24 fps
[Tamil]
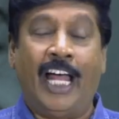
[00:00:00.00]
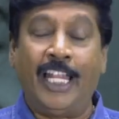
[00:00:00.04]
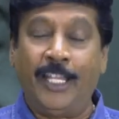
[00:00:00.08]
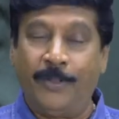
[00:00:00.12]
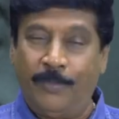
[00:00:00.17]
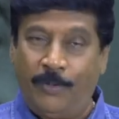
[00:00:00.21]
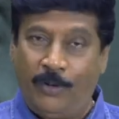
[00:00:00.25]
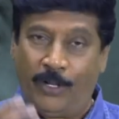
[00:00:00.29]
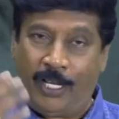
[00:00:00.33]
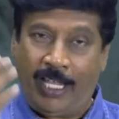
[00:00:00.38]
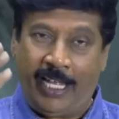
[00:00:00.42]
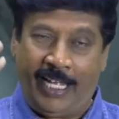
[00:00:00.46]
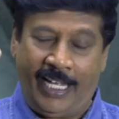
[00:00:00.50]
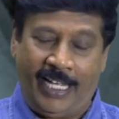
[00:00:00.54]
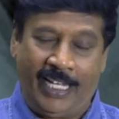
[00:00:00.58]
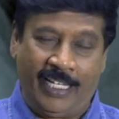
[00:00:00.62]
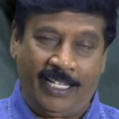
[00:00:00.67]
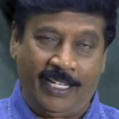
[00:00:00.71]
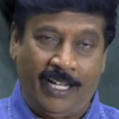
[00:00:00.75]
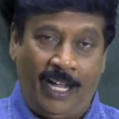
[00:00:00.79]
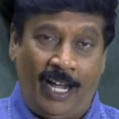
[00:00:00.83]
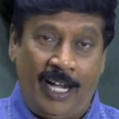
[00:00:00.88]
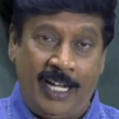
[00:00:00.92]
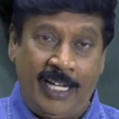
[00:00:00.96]
அதுபோல்
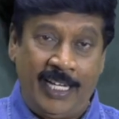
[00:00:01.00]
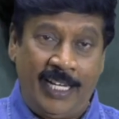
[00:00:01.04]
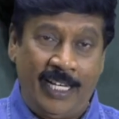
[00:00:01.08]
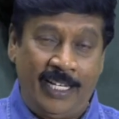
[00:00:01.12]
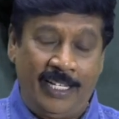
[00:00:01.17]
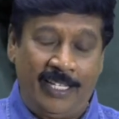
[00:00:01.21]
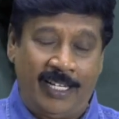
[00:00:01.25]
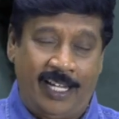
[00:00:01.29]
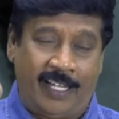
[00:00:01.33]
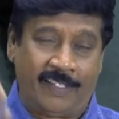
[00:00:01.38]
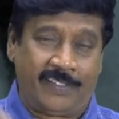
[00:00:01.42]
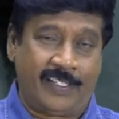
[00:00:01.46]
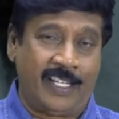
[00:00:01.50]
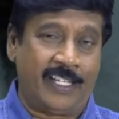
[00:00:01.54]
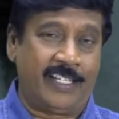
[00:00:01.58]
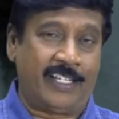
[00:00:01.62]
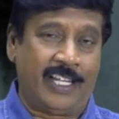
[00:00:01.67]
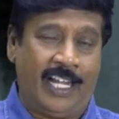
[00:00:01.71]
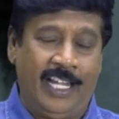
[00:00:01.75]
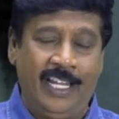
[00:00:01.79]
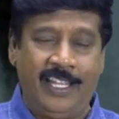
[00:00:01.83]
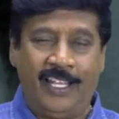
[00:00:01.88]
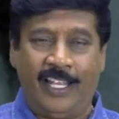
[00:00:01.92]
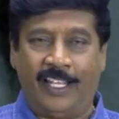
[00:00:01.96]
காளியின்
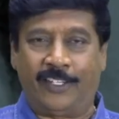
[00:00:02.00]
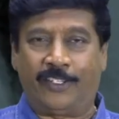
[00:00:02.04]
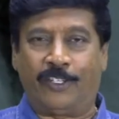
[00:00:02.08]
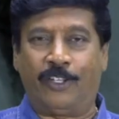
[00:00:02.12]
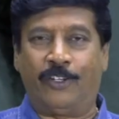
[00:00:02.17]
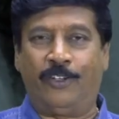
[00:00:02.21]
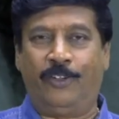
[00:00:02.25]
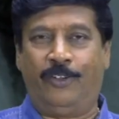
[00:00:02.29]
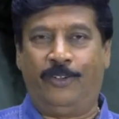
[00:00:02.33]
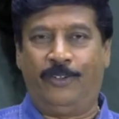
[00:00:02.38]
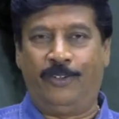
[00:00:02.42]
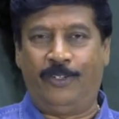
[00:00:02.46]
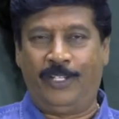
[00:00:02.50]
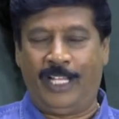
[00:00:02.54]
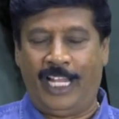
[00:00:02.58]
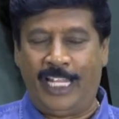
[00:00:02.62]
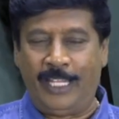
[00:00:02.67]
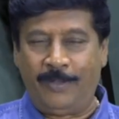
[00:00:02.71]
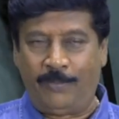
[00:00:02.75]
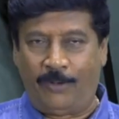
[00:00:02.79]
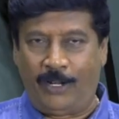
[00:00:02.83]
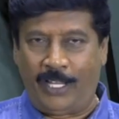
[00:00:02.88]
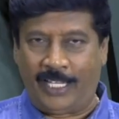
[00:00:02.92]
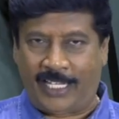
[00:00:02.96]
தாசன் காளிதாசனோ
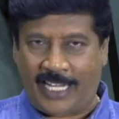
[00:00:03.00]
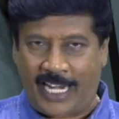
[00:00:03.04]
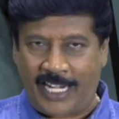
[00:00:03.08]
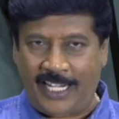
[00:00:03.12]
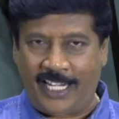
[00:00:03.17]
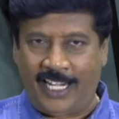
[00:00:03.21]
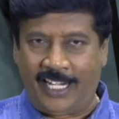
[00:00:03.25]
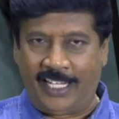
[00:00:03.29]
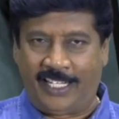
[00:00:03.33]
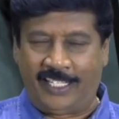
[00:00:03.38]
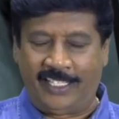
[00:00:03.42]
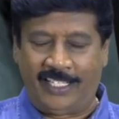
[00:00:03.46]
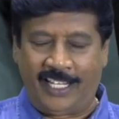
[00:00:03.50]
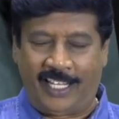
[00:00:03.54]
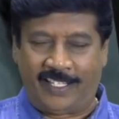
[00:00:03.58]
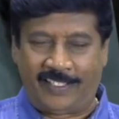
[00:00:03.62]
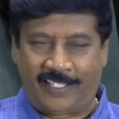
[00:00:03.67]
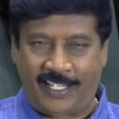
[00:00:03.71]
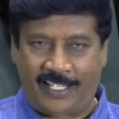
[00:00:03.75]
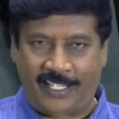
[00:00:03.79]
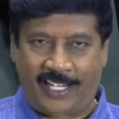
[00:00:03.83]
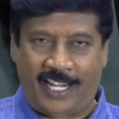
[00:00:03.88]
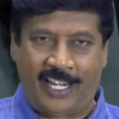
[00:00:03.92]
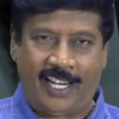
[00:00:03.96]
அதுபோல் கண்ணனுக்கு
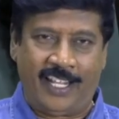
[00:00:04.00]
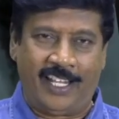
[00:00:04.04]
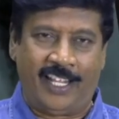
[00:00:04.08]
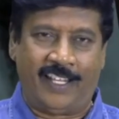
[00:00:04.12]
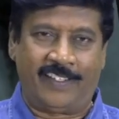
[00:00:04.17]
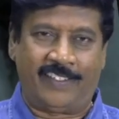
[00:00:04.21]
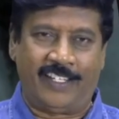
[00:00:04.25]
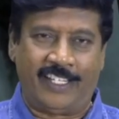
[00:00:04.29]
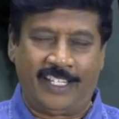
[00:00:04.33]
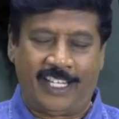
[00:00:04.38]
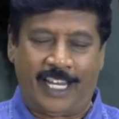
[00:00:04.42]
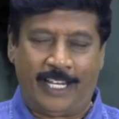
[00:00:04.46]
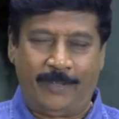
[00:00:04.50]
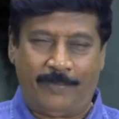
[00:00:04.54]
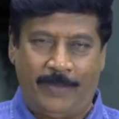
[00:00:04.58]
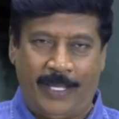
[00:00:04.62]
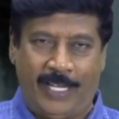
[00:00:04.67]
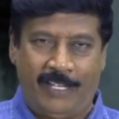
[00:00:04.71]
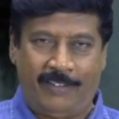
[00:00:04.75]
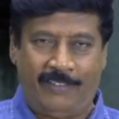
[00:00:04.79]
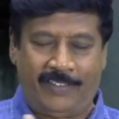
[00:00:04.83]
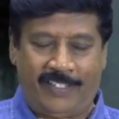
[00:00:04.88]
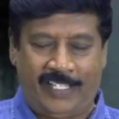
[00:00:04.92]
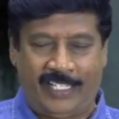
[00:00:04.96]
தாசன் கண்ணதாசன் தன்
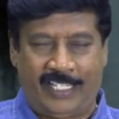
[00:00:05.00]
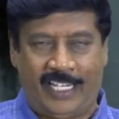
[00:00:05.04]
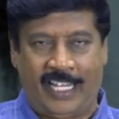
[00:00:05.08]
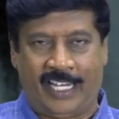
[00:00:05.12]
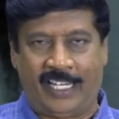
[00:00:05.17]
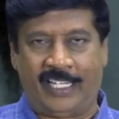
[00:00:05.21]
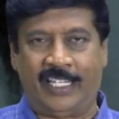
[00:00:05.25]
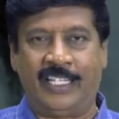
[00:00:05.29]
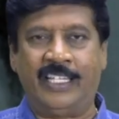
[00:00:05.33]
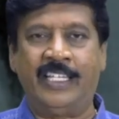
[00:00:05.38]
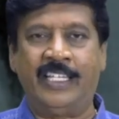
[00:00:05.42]
பேரை வச்சுக்கிட்டார்